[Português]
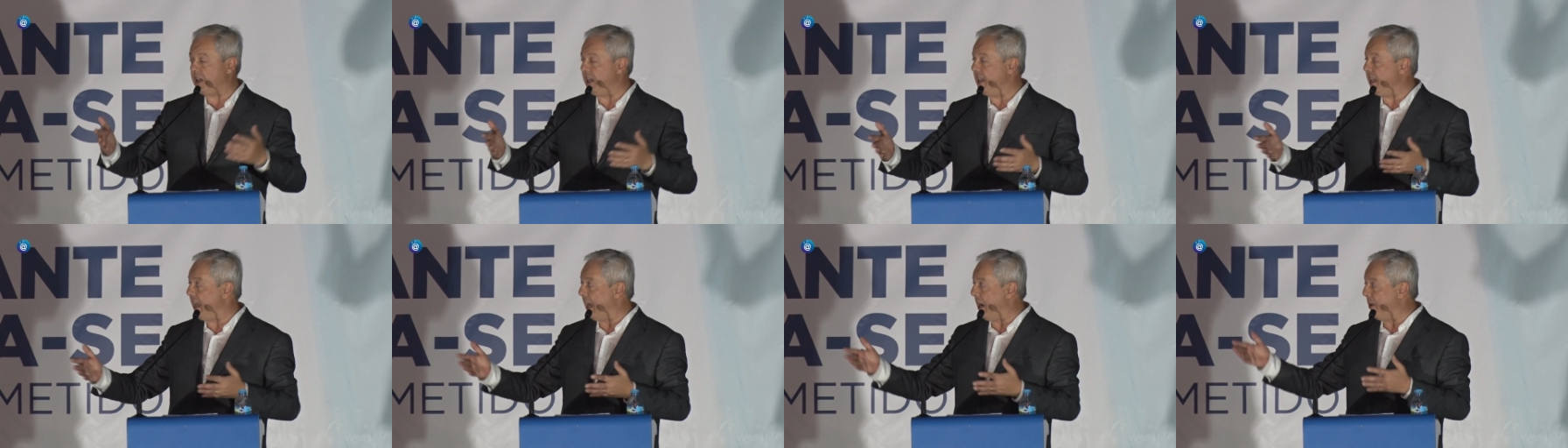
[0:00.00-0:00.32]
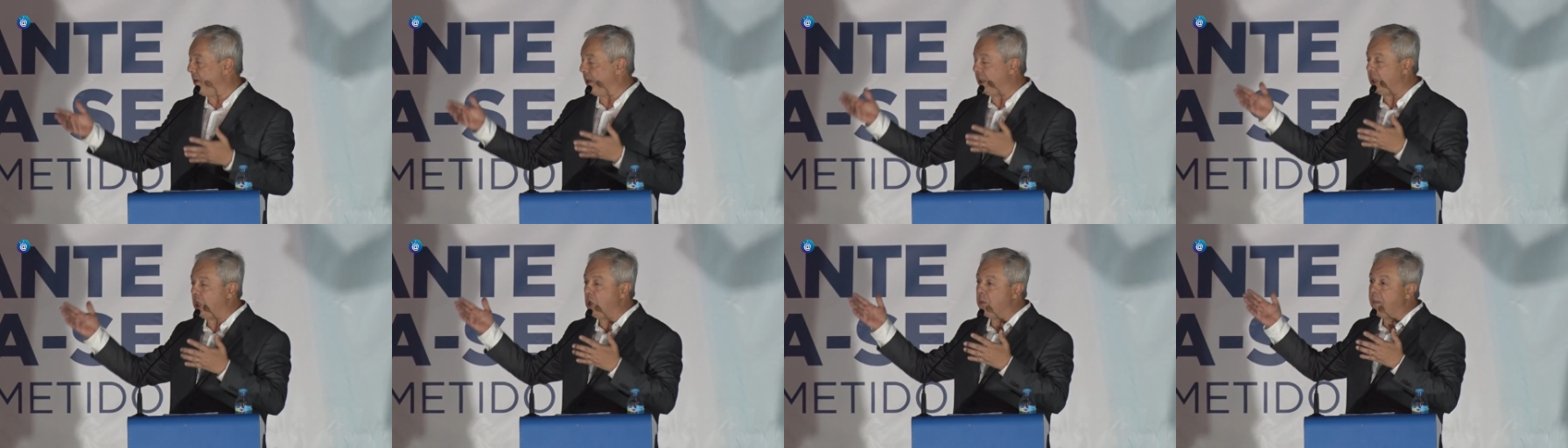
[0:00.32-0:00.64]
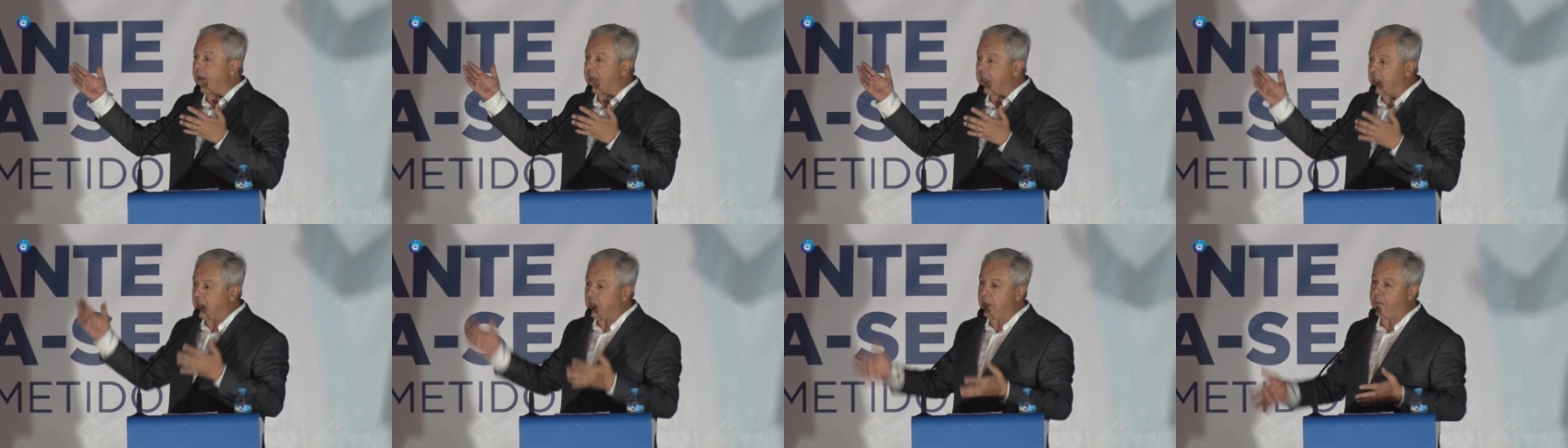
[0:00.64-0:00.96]
ganharam aqui
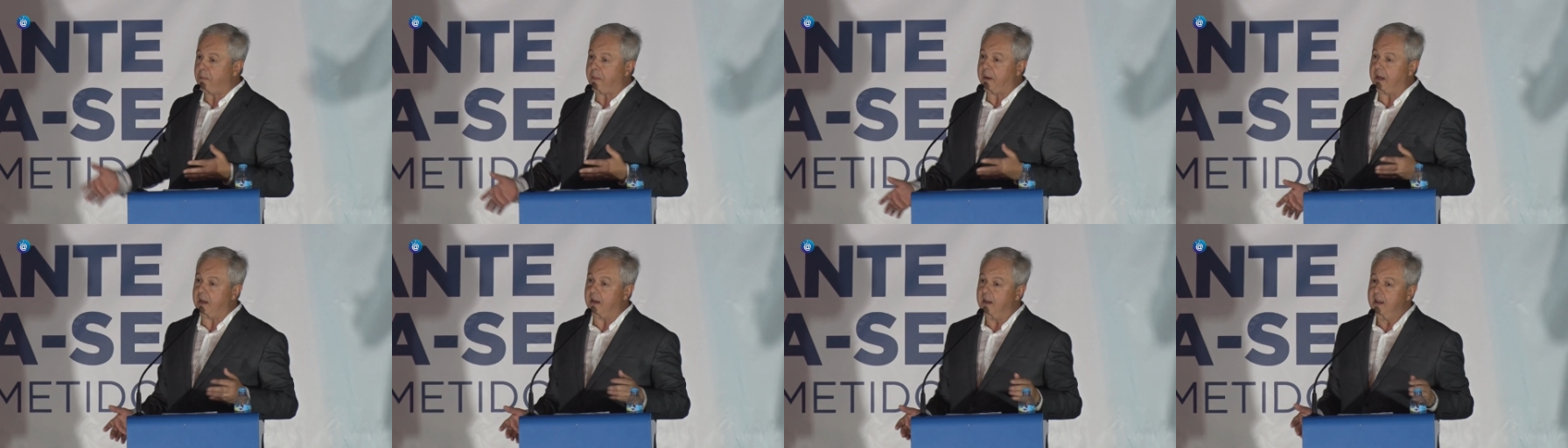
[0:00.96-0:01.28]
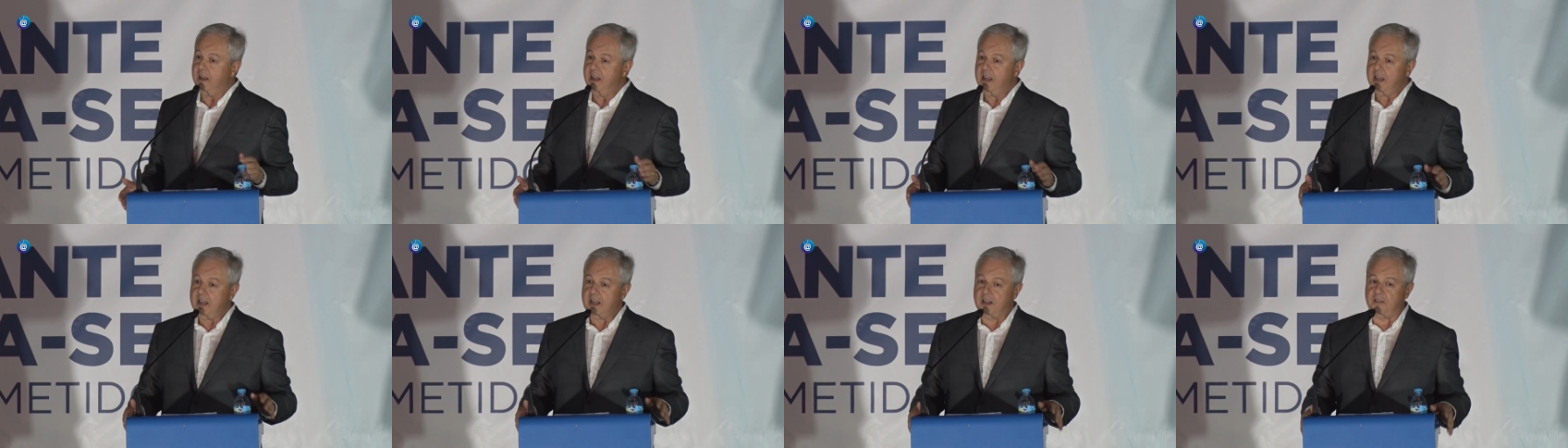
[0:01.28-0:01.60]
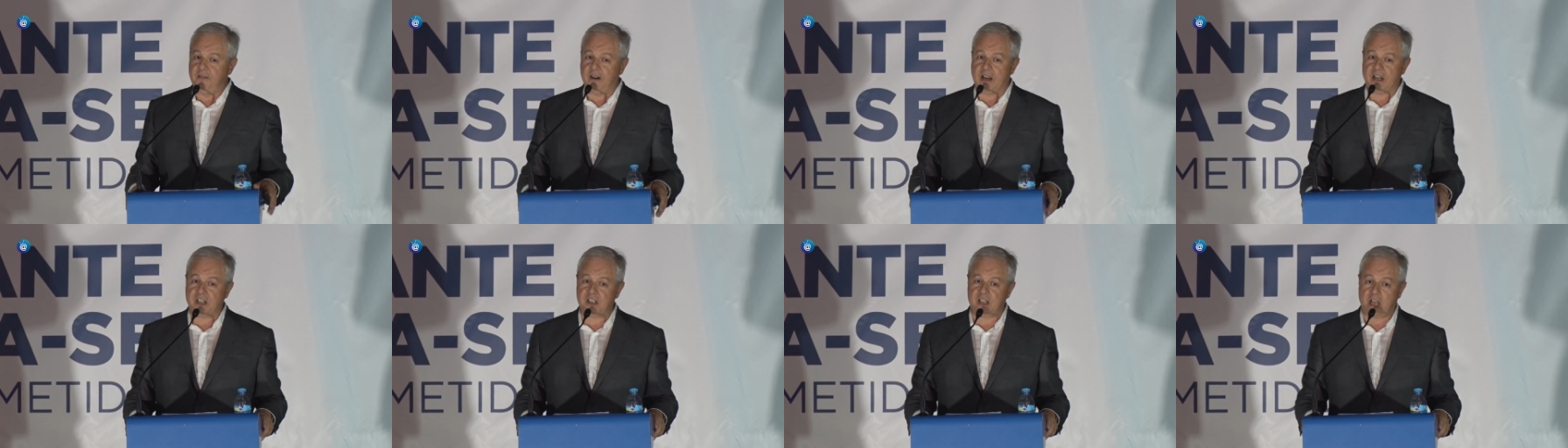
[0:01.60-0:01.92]
uma equipa que
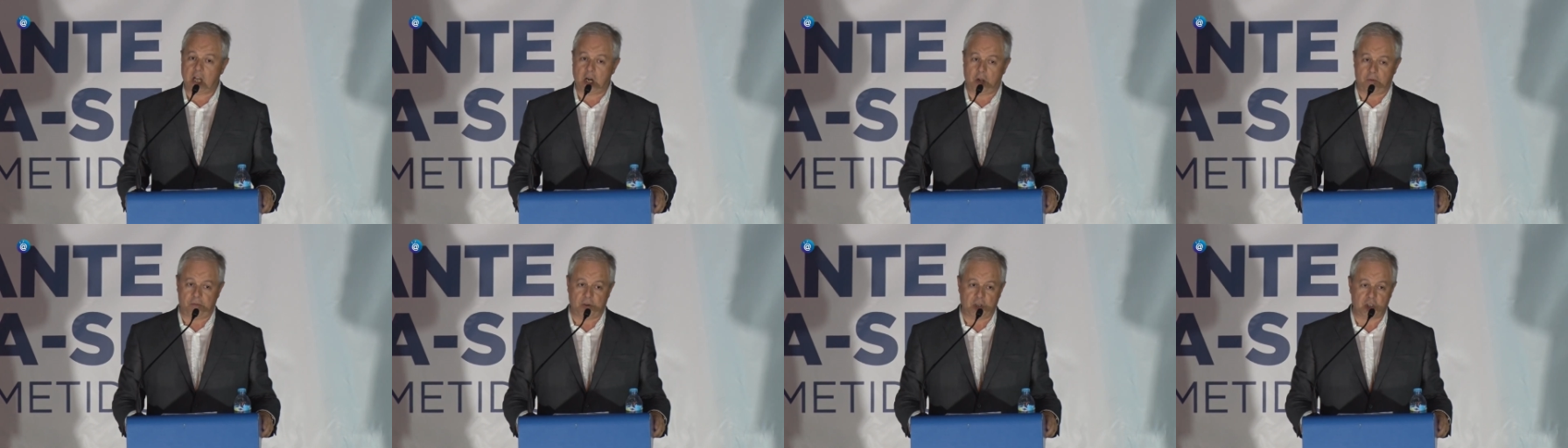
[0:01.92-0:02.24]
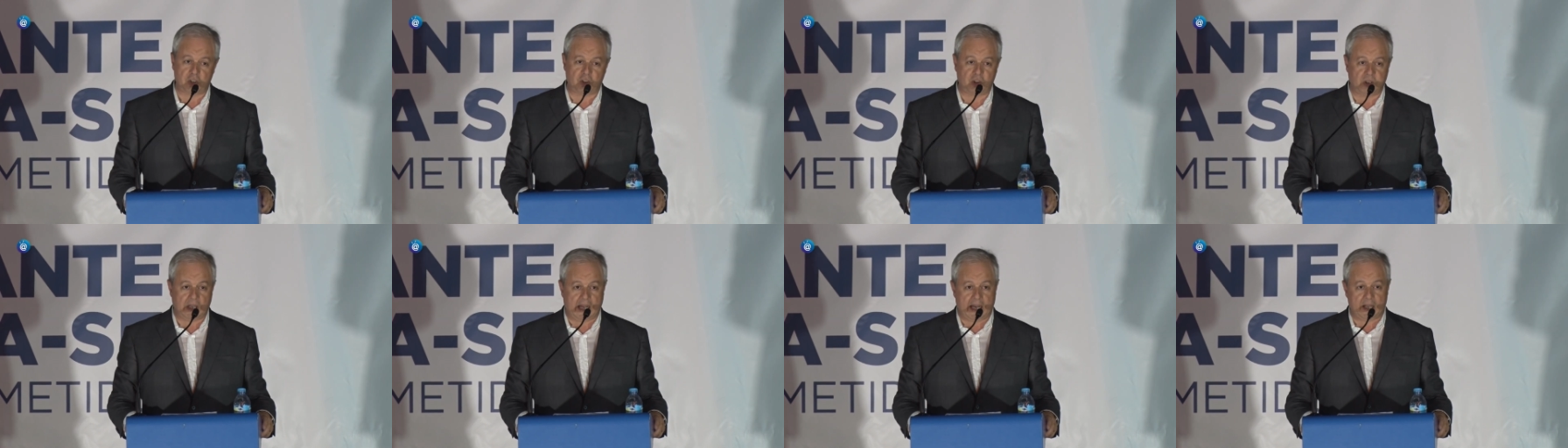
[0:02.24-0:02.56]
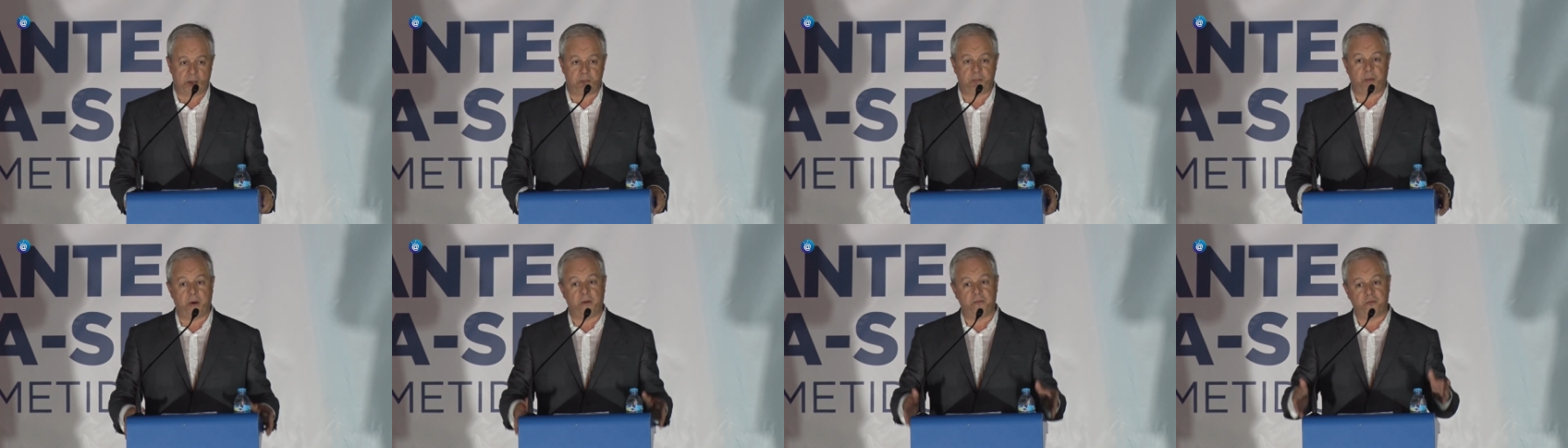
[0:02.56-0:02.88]
vai estar ao vosso
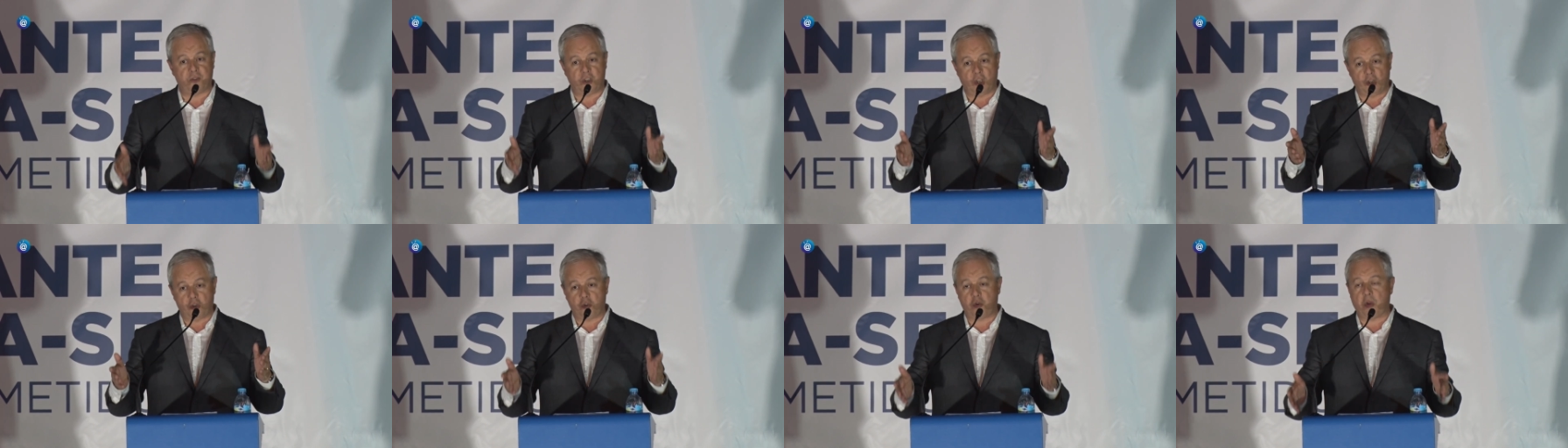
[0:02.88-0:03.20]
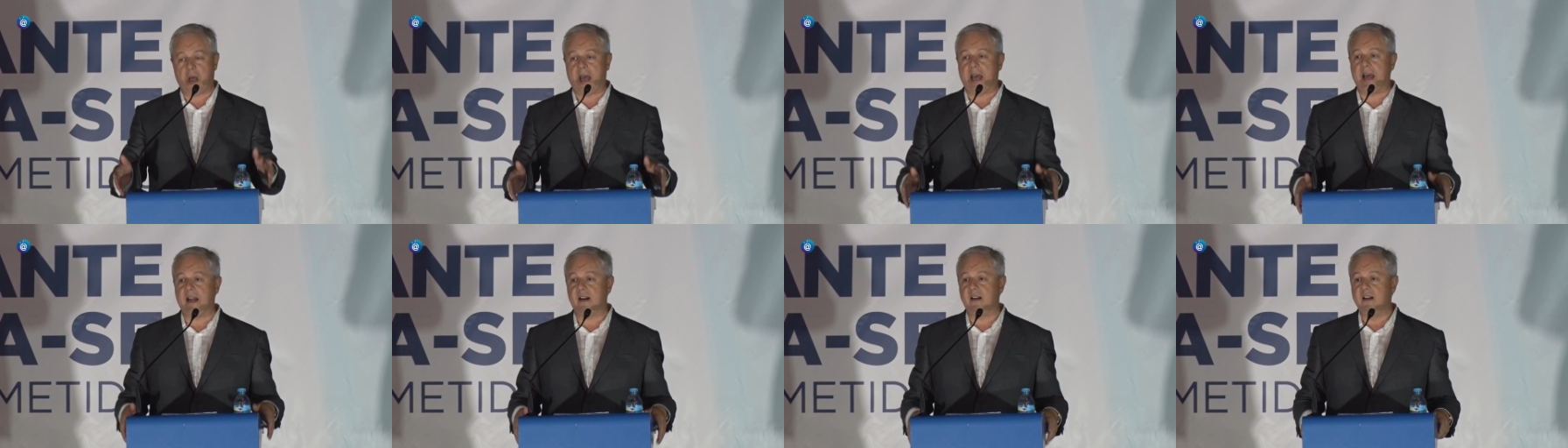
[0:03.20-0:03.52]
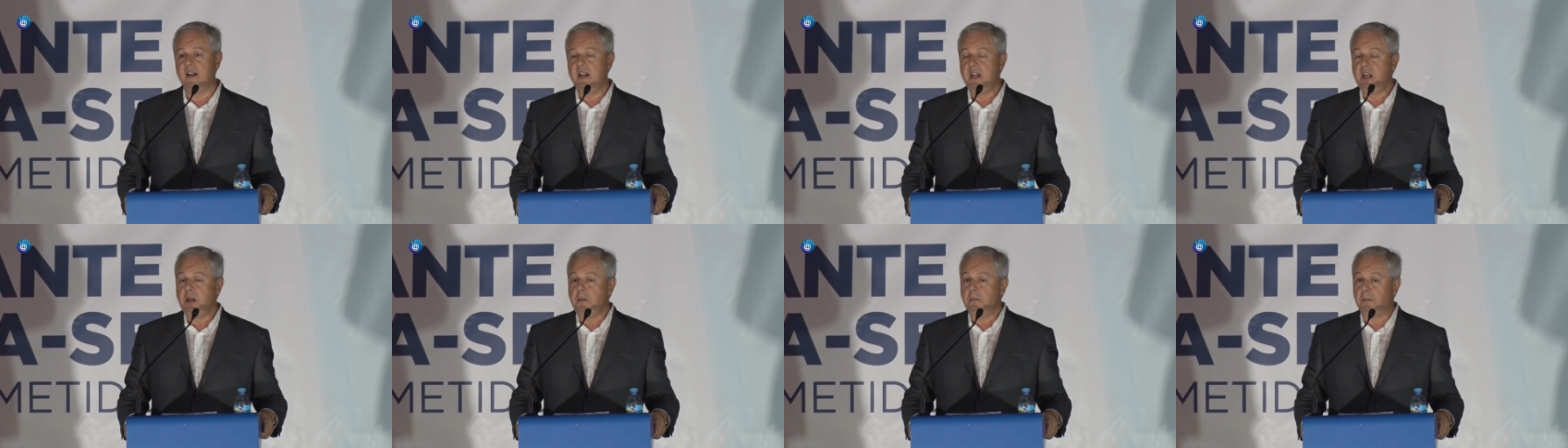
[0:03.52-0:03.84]
lado para vos
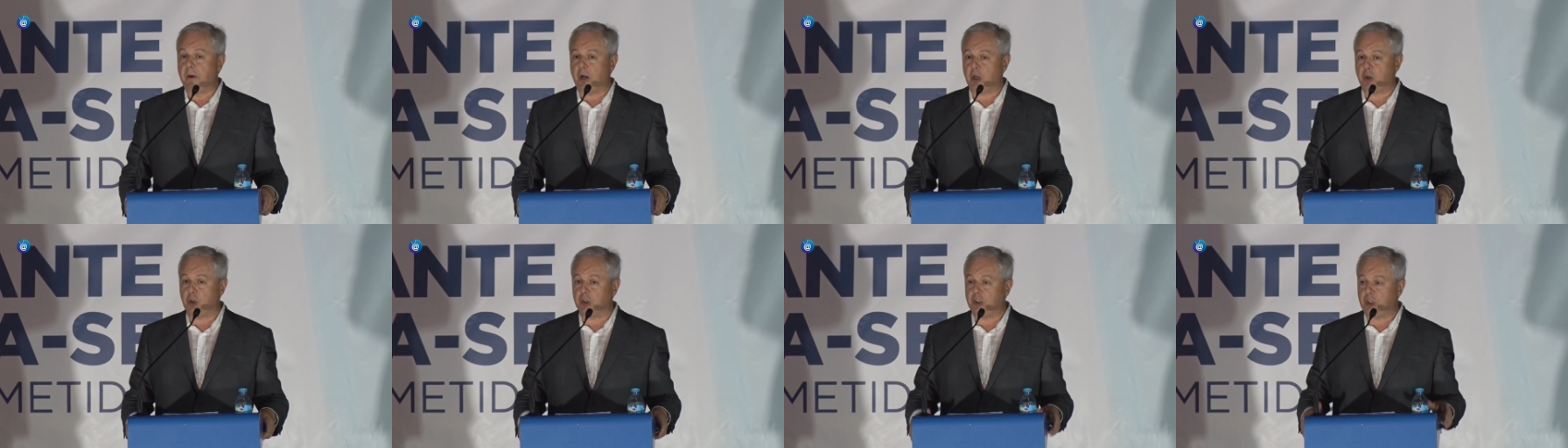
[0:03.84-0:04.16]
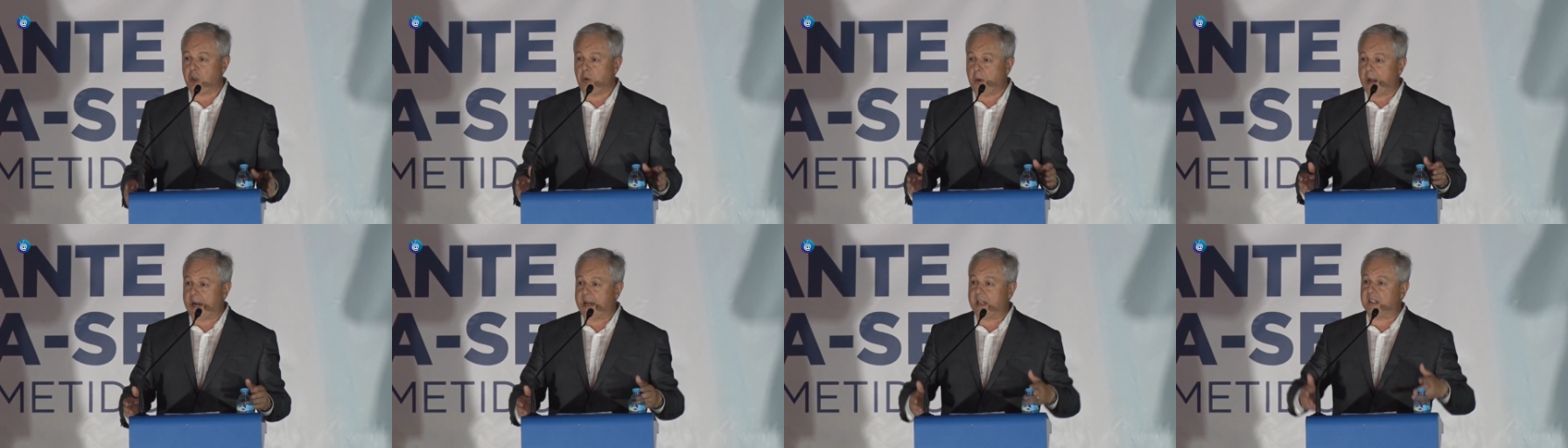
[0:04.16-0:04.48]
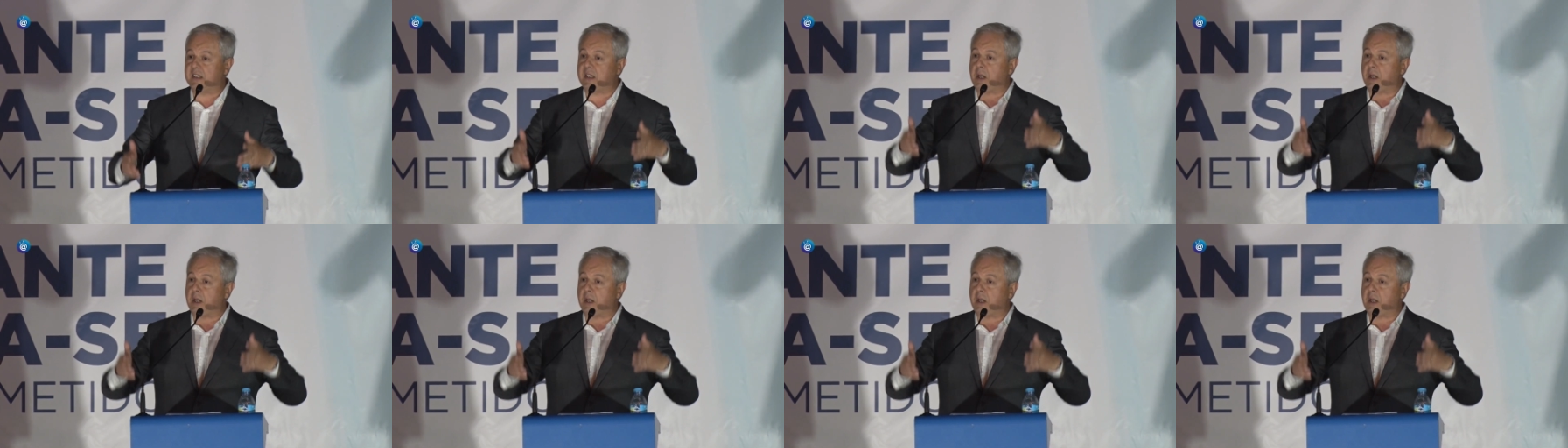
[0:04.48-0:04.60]
ajudar, para continuarem a